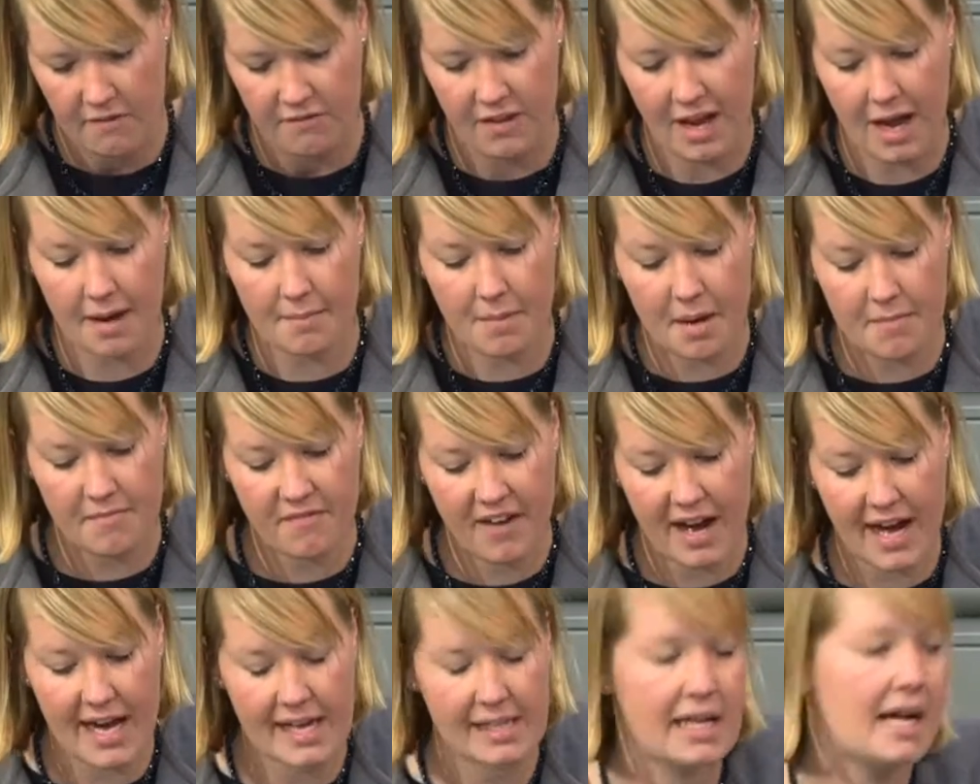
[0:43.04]
Wir haben am
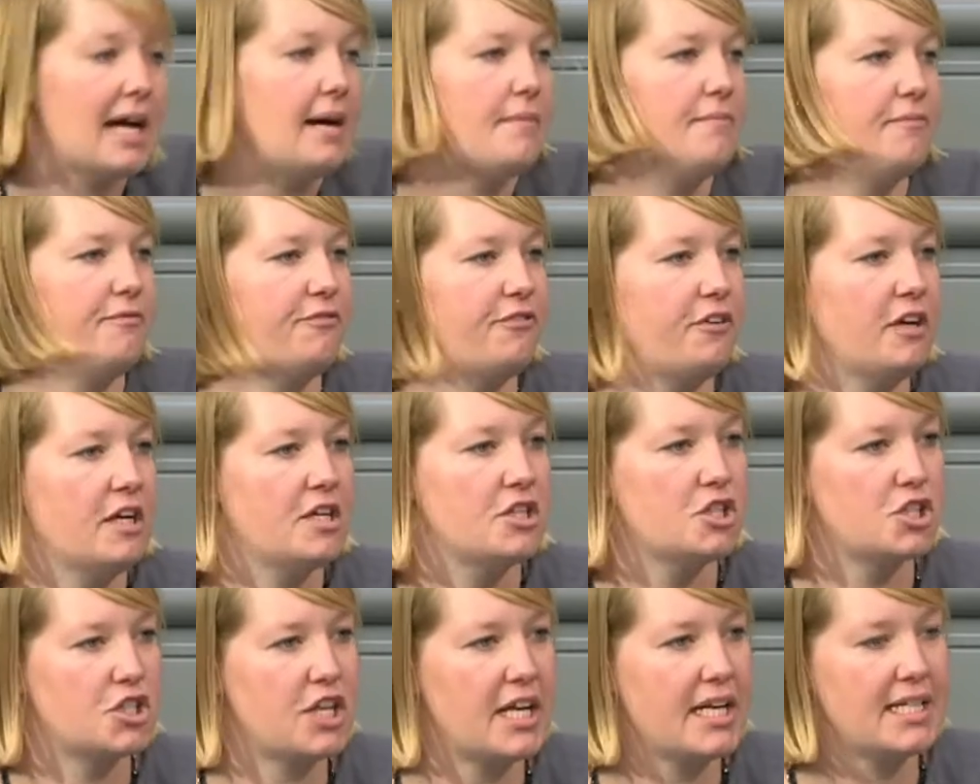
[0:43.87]

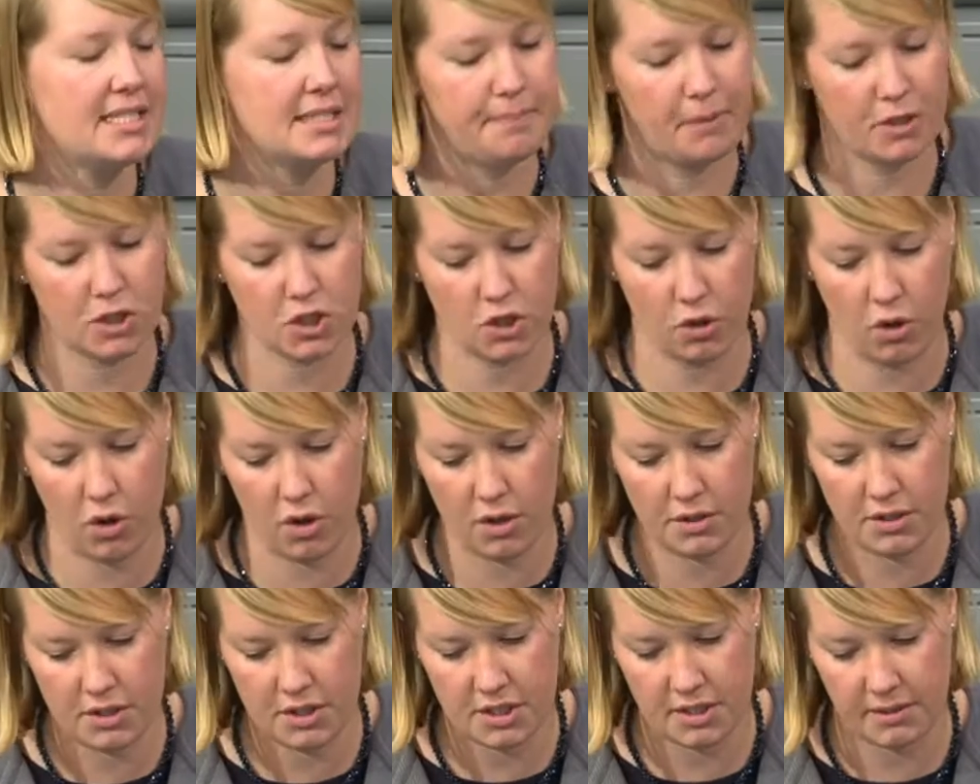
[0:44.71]
Wahlkampf stets
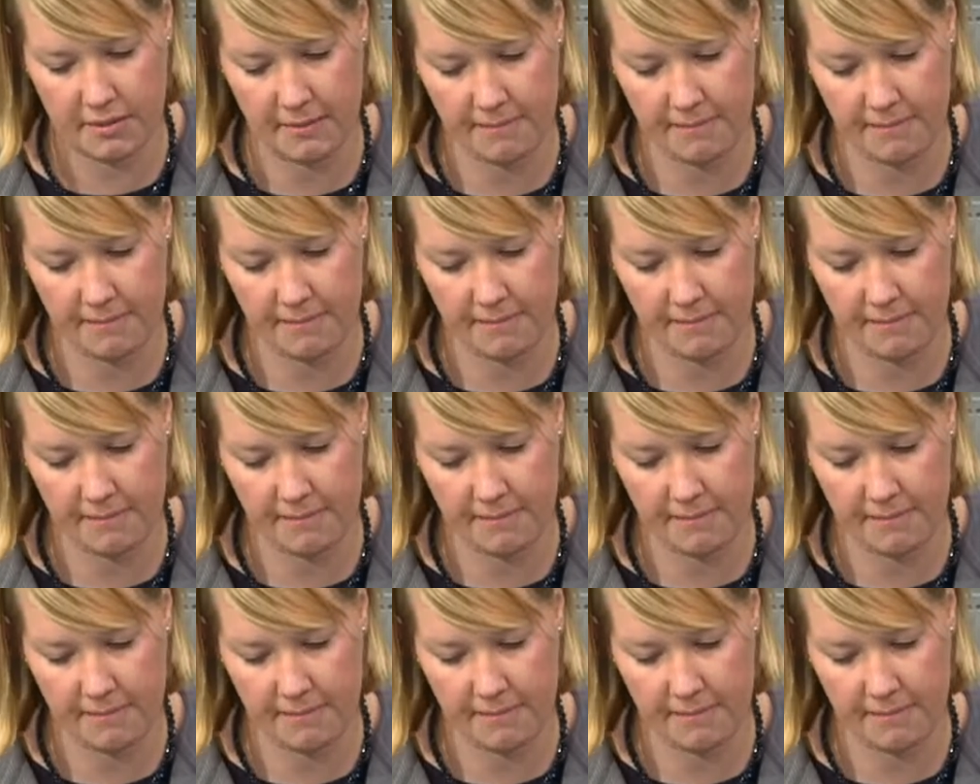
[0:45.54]
betont,